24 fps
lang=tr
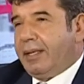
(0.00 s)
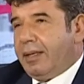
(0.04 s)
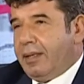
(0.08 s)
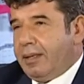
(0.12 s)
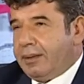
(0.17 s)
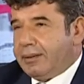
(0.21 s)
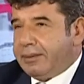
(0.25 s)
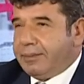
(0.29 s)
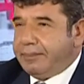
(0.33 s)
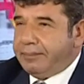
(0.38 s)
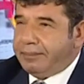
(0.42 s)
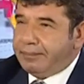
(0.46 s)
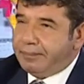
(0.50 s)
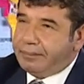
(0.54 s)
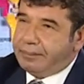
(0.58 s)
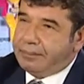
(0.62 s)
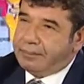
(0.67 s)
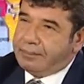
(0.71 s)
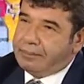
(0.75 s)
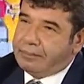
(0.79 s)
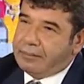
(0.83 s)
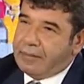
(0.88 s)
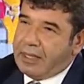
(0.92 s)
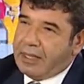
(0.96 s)
lazım.
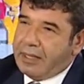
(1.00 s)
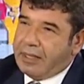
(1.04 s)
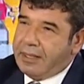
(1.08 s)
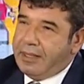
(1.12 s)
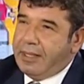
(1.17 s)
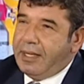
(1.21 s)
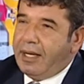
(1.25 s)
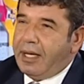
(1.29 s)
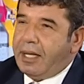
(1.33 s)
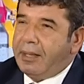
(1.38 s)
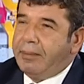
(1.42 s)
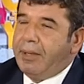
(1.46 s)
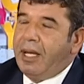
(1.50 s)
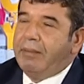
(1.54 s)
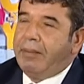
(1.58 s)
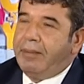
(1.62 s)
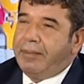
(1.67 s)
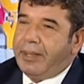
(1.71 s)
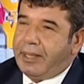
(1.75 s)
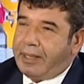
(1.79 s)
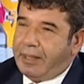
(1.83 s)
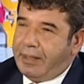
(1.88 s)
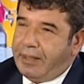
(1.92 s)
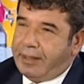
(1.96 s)
İyi araba
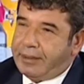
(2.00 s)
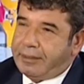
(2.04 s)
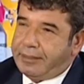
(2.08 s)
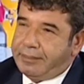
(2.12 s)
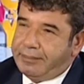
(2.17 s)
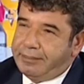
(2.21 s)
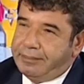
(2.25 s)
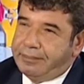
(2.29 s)
almamak lazım.